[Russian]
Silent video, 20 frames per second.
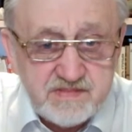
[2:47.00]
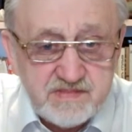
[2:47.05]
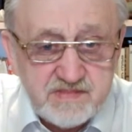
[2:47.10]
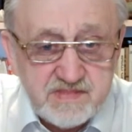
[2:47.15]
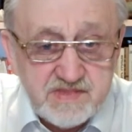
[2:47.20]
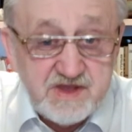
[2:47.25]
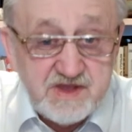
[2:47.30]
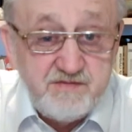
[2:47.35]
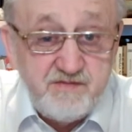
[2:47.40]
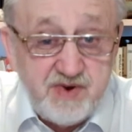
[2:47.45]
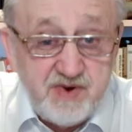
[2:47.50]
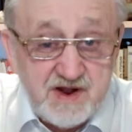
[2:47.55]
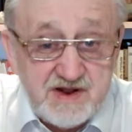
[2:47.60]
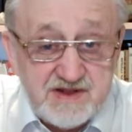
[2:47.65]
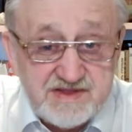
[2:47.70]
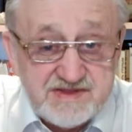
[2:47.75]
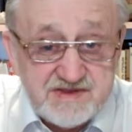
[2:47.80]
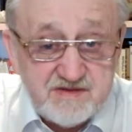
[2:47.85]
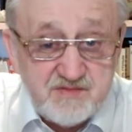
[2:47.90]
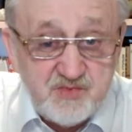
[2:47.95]
Ты
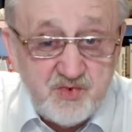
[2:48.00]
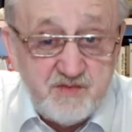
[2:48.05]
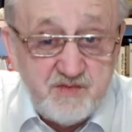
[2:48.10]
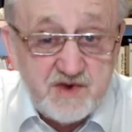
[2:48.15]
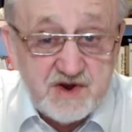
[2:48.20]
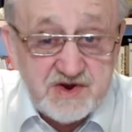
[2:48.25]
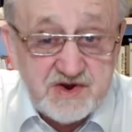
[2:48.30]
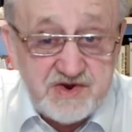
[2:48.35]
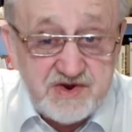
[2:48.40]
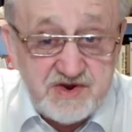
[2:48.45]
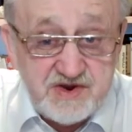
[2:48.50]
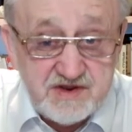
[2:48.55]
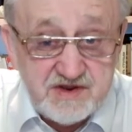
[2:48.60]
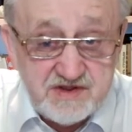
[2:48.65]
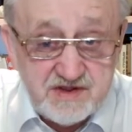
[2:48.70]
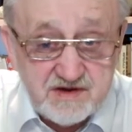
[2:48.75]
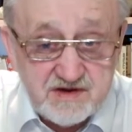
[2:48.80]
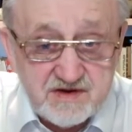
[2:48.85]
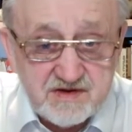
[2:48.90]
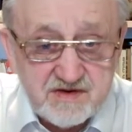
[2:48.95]
пальцем у
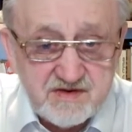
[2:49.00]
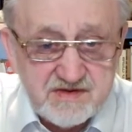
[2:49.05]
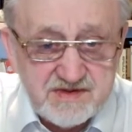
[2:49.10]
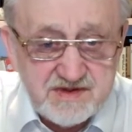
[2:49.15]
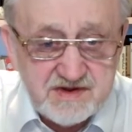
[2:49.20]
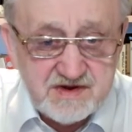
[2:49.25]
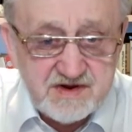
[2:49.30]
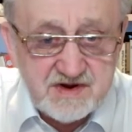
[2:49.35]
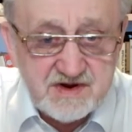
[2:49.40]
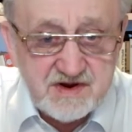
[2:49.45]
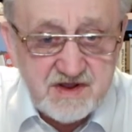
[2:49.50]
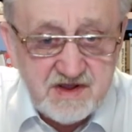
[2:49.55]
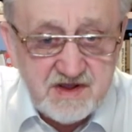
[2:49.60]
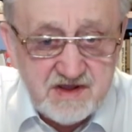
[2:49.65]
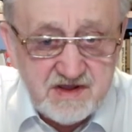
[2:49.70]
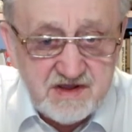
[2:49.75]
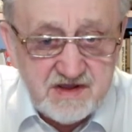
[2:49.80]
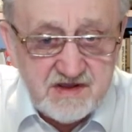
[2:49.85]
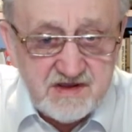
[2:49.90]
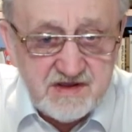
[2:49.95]
морщины крутишь,
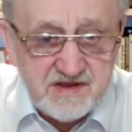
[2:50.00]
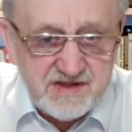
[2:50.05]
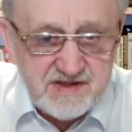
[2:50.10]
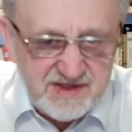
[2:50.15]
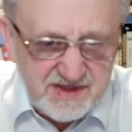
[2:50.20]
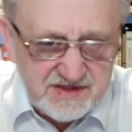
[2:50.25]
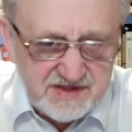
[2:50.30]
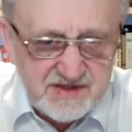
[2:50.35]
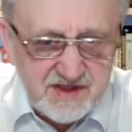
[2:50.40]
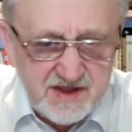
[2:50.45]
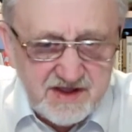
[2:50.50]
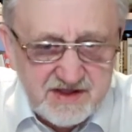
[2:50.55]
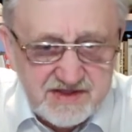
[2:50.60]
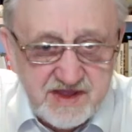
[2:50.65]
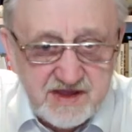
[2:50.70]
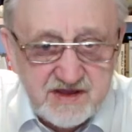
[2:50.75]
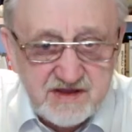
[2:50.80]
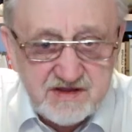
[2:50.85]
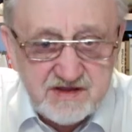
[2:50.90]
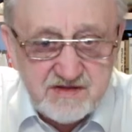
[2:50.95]
не
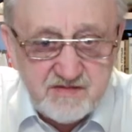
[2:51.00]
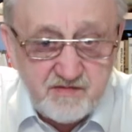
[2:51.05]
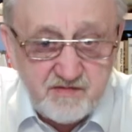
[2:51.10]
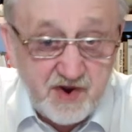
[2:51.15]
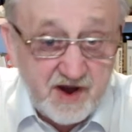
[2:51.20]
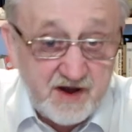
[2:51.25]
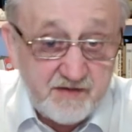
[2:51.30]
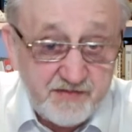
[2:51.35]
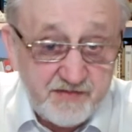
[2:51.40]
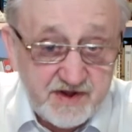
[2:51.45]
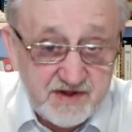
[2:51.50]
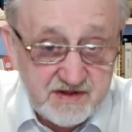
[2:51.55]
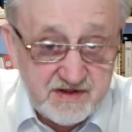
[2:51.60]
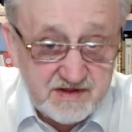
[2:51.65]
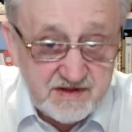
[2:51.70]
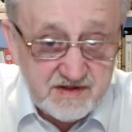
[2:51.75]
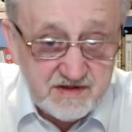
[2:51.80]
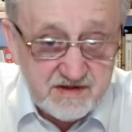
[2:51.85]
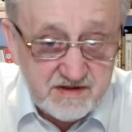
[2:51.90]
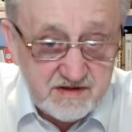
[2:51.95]
надо, папа,
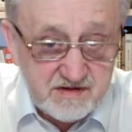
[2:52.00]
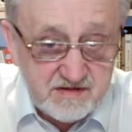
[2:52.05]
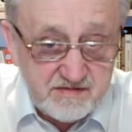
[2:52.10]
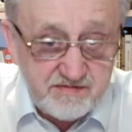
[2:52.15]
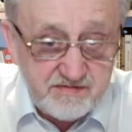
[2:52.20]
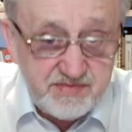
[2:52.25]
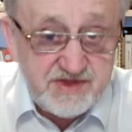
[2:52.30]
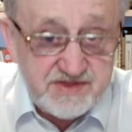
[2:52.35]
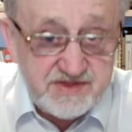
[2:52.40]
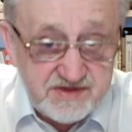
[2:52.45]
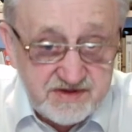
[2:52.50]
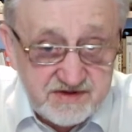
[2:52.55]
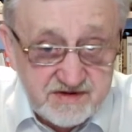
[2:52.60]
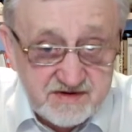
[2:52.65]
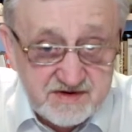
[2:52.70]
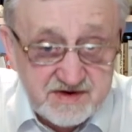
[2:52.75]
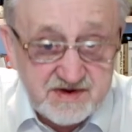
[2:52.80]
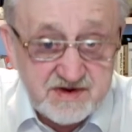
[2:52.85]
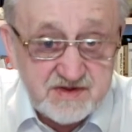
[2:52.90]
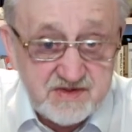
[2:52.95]
бить
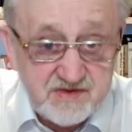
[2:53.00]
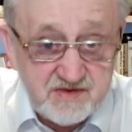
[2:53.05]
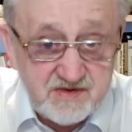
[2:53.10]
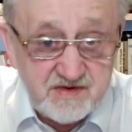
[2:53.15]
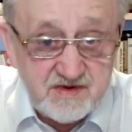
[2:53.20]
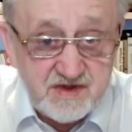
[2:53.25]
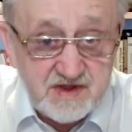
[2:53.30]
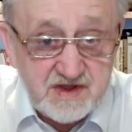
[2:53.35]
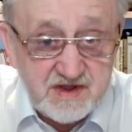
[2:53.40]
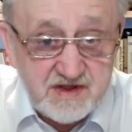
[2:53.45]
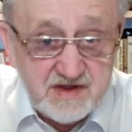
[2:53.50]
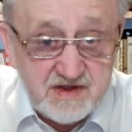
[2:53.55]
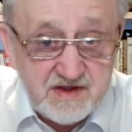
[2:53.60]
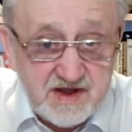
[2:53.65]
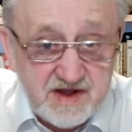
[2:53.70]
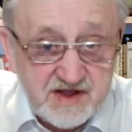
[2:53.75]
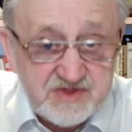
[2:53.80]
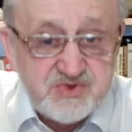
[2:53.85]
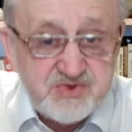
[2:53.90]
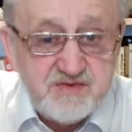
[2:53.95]
жену,
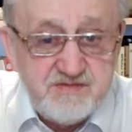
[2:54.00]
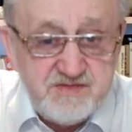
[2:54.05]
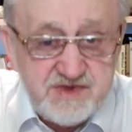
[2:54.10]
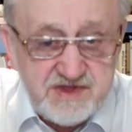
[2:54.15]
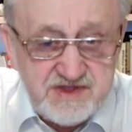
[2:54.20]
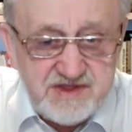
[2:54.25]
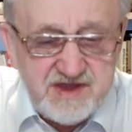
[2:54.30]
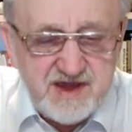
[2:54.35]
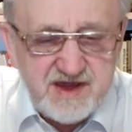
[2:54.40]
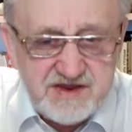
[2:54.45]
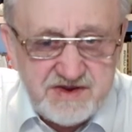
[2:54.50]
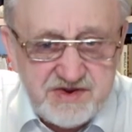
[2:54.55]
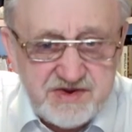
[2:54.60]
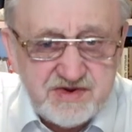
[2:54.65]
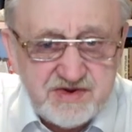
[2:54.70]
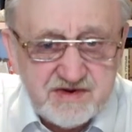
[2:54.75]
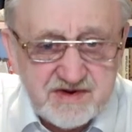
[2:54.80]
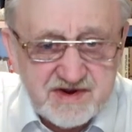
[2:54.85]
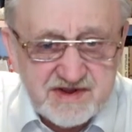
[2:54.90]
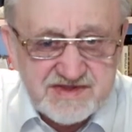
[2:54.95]
а то меня
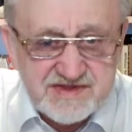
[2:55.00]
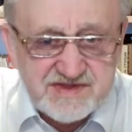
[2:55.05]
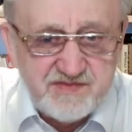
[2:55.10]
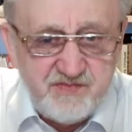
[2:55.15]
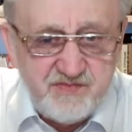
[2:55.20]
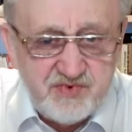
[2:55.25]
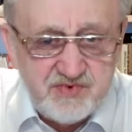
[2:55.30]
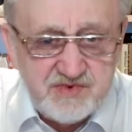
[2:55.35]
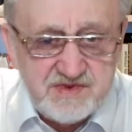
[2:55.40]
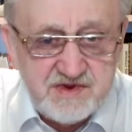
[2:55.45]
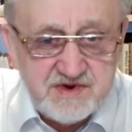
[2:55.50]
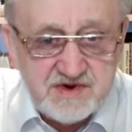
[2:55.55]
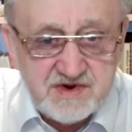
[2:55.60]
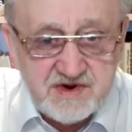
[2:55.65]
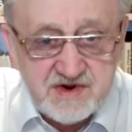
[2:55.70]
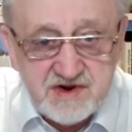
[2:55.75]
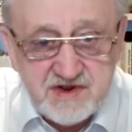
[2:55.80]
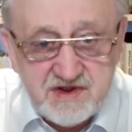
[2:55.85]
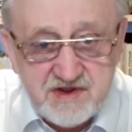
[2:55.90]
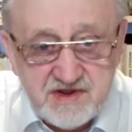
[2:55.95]
еще
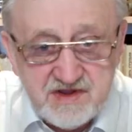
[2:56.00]
разбудишь.